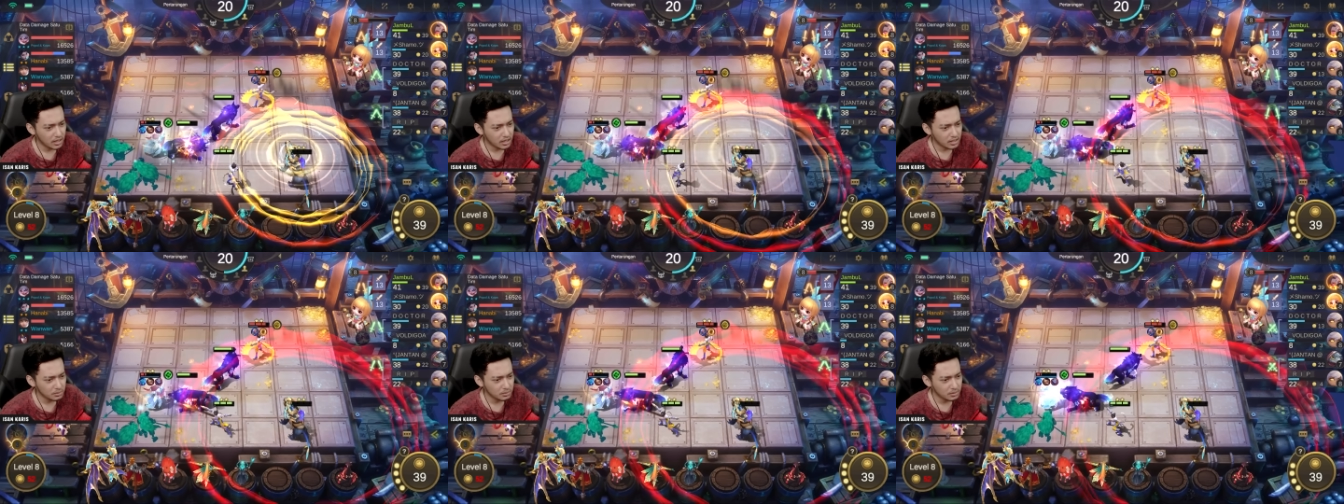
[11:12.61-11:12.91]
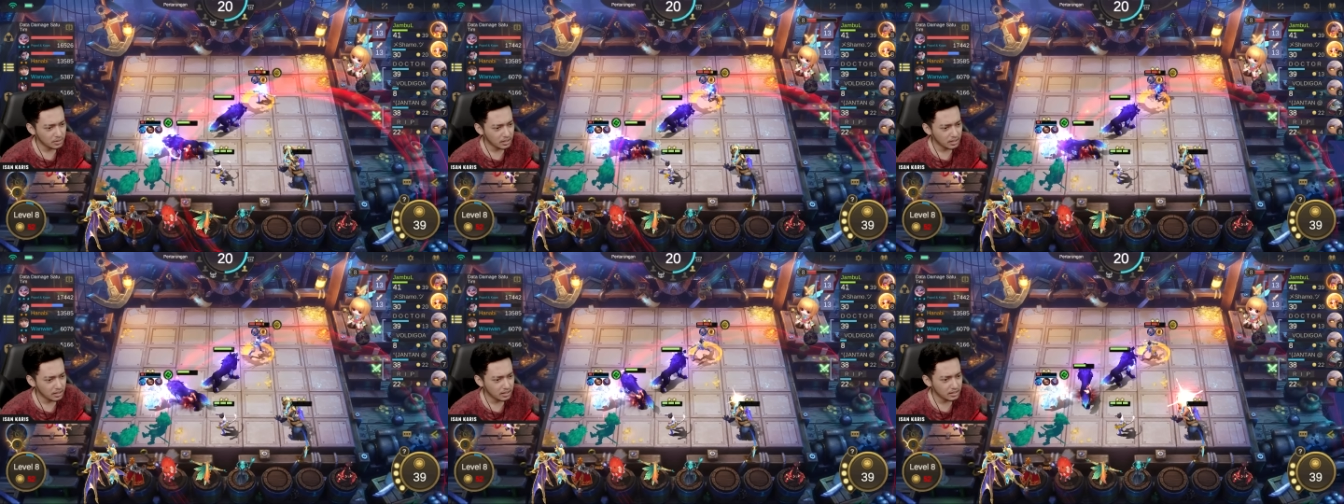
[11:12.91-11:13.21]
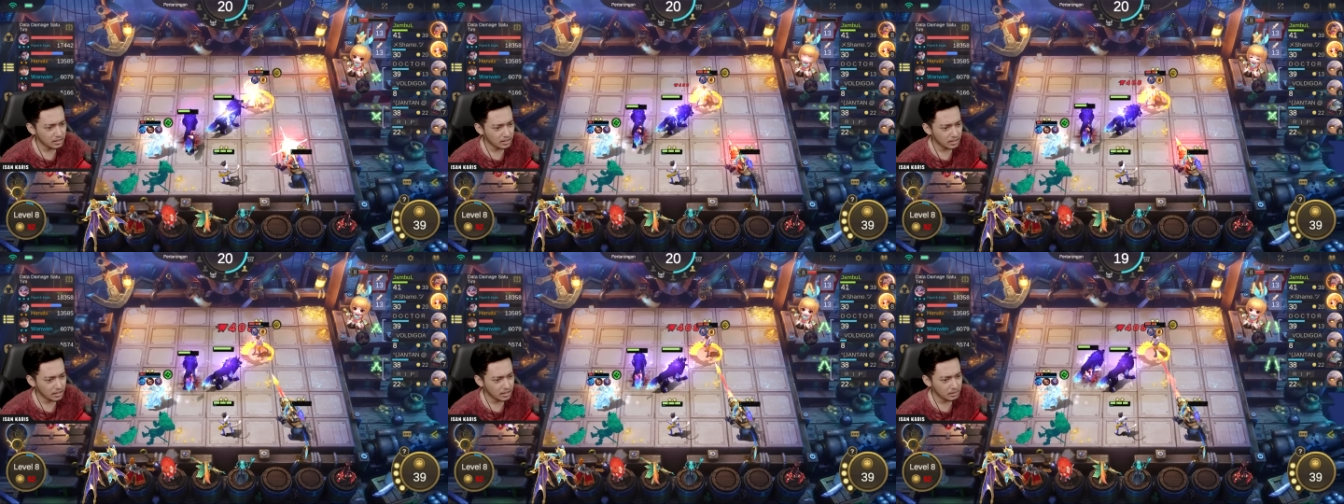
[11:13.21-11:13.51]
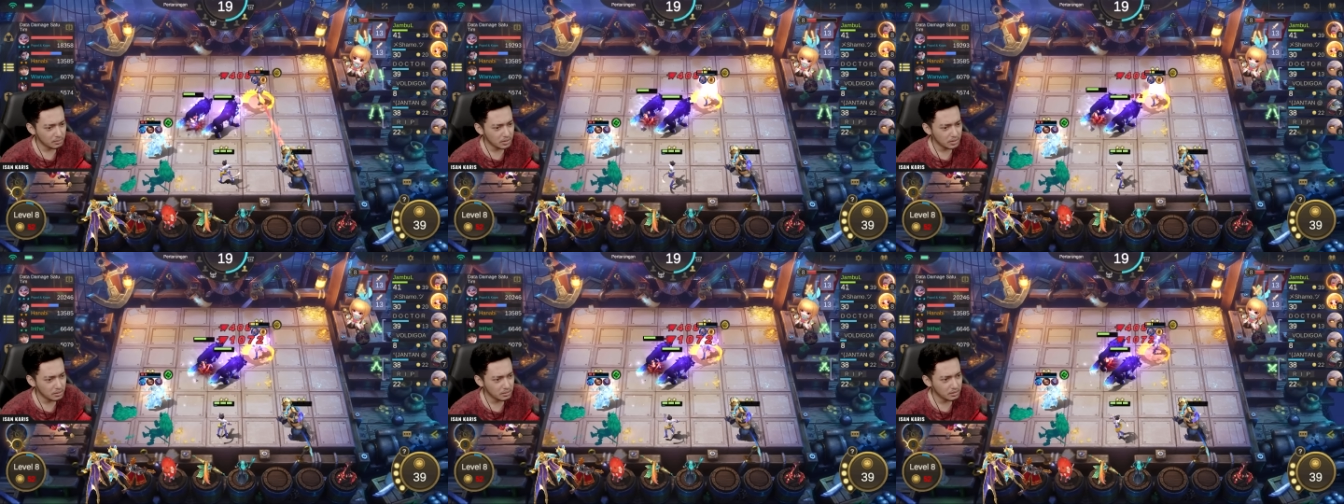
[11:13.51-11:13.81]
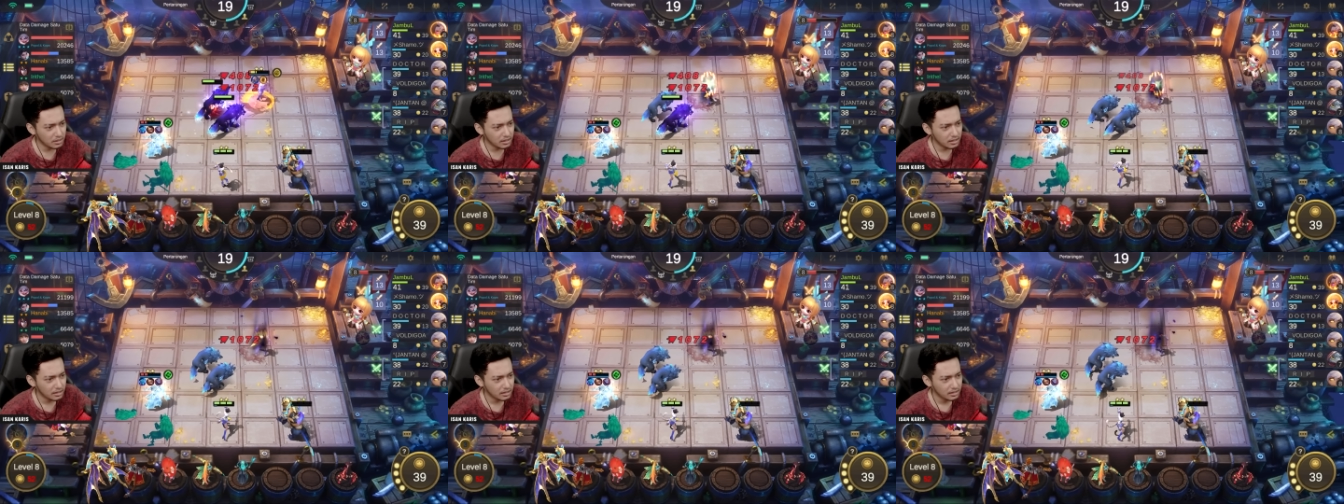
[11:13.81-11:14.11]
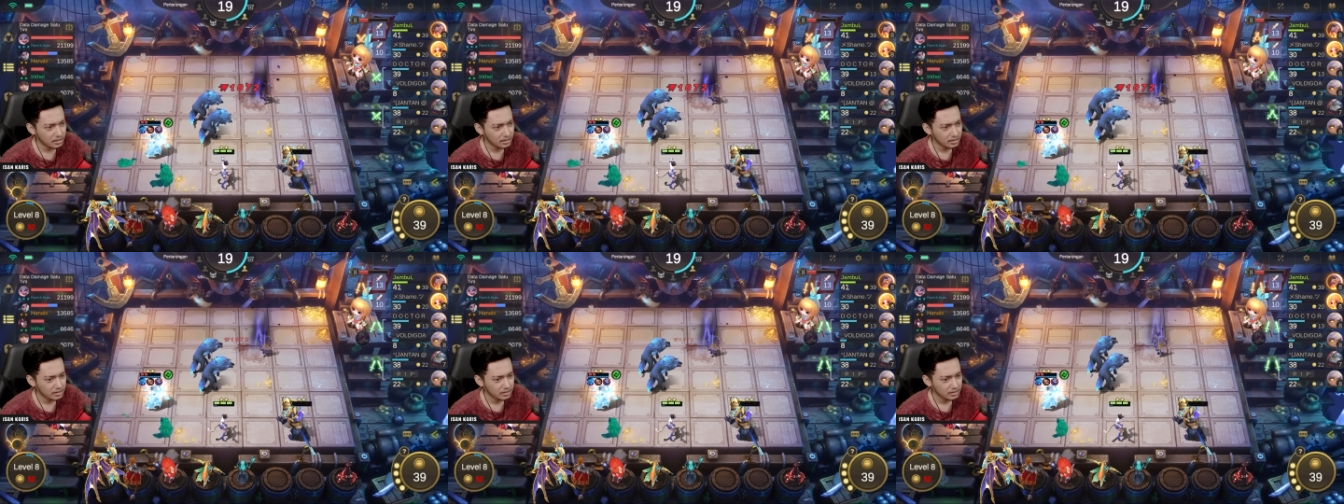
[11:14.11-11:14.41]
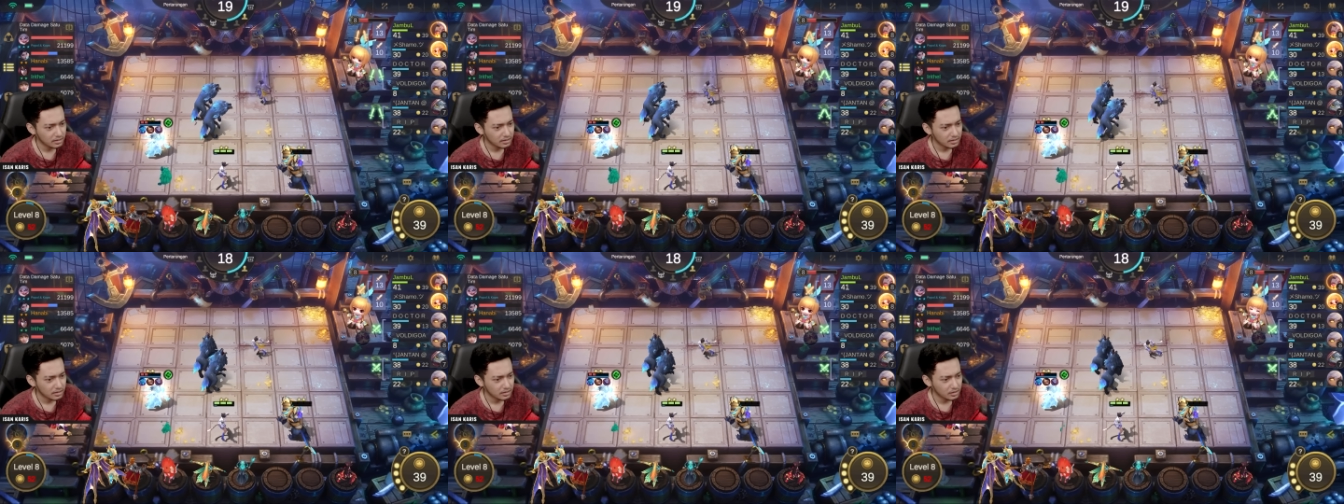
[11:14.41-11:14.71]
juga lagi ya Nabi gua.
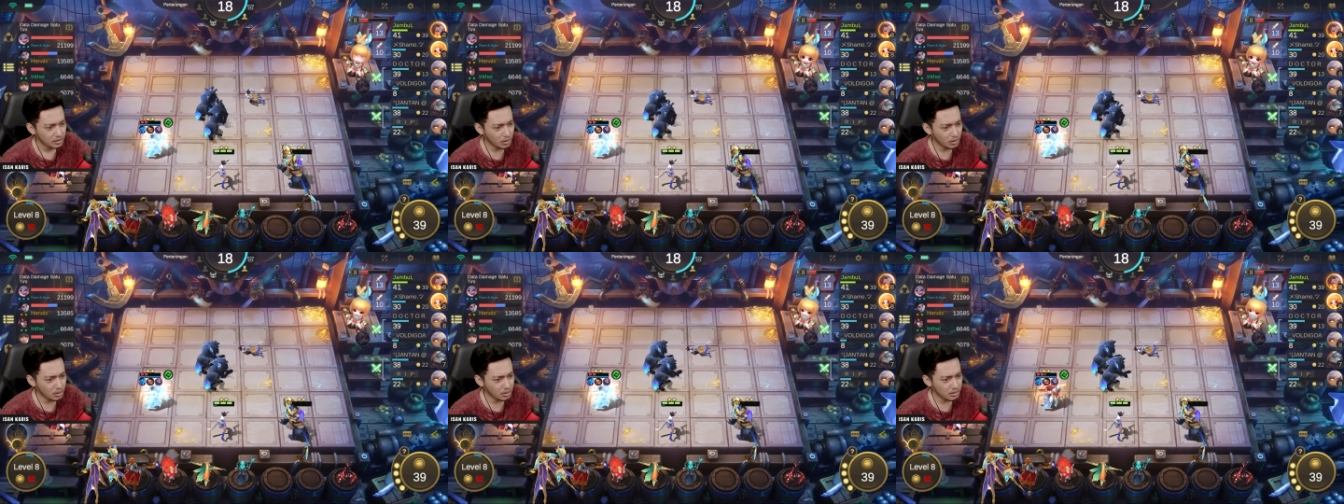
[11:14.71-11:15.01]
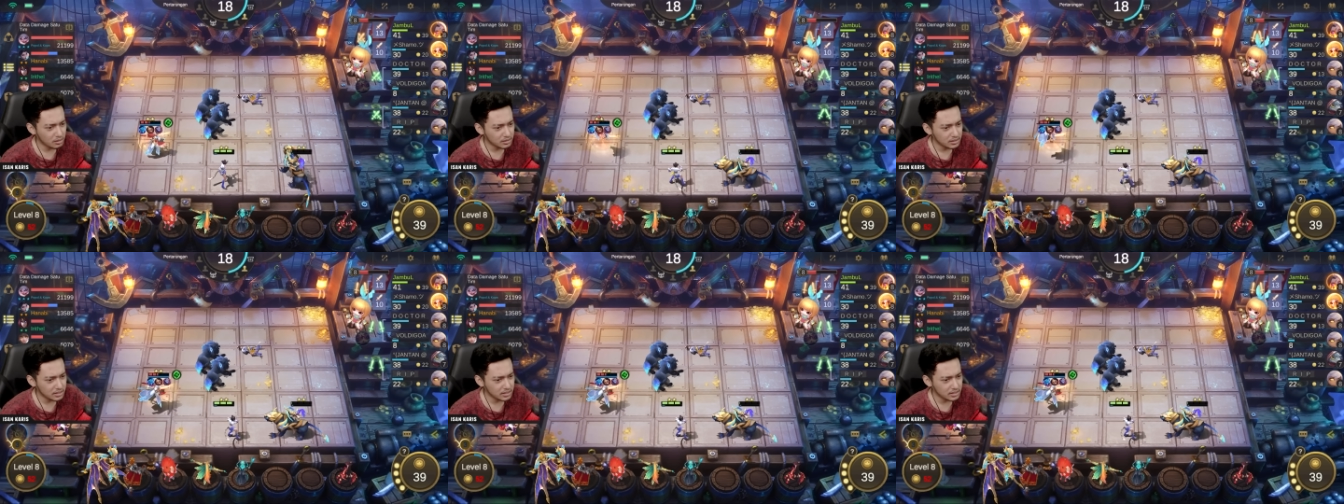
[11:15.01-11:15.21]
Yuk,